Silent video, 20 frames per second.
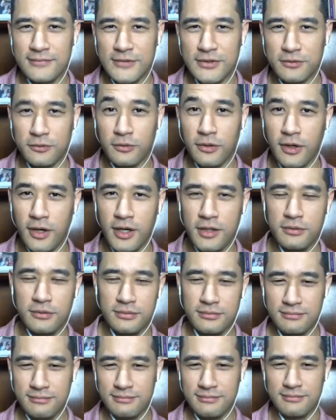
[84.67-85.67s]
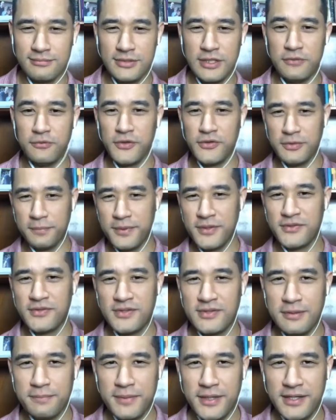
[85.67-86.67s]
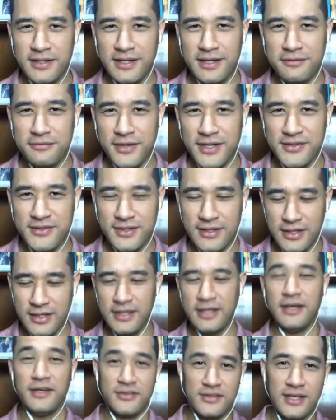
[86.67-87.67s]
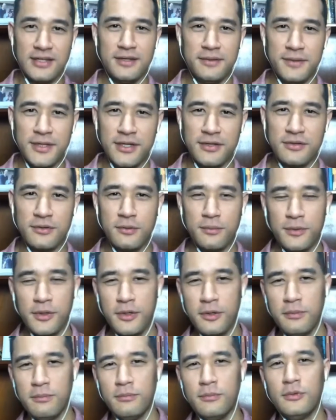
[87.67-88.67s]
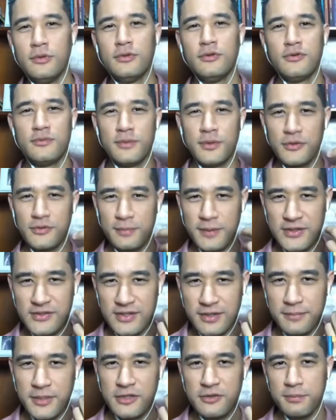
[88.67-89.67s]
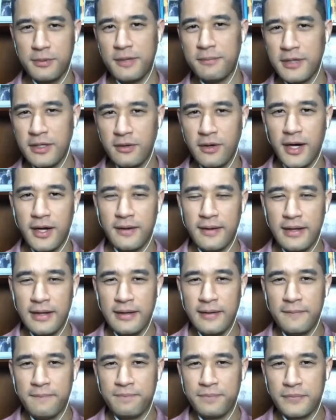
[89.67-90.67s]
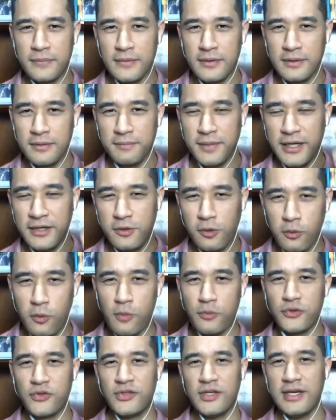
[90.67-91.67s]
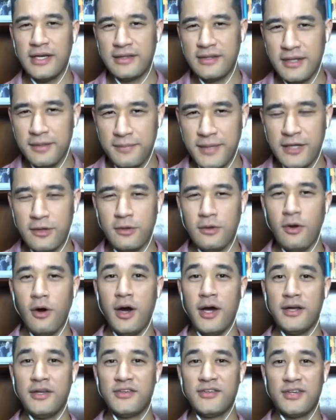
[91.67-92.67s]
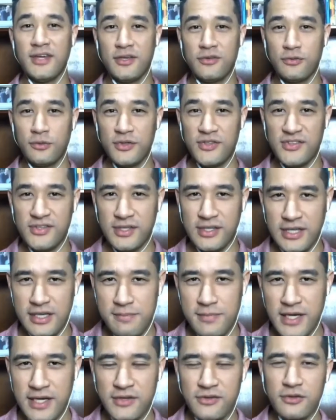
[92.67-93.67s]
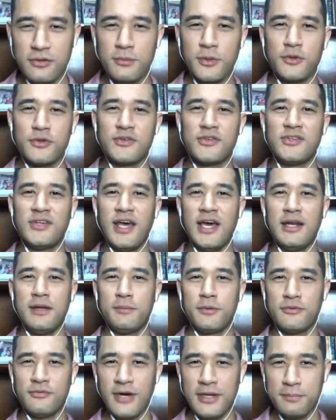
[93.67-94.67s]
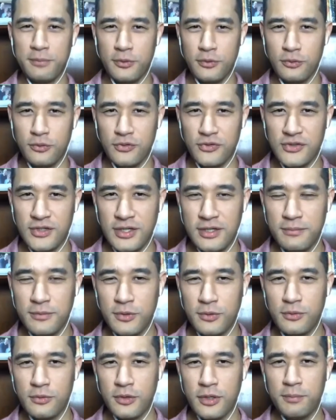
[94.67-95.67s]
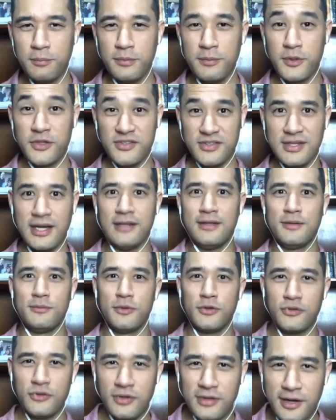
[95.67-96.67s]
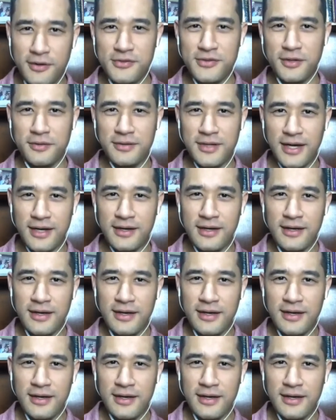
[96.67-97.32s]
Logo, o que você precisa aprender a fazer aí? Exatamente, como que eu mudo os meus pensamentos para melhor, para que eu consiga ter melhores reações químicas que o meu cérebro vai produzir em meu corpo, o meu estado emocional se altera,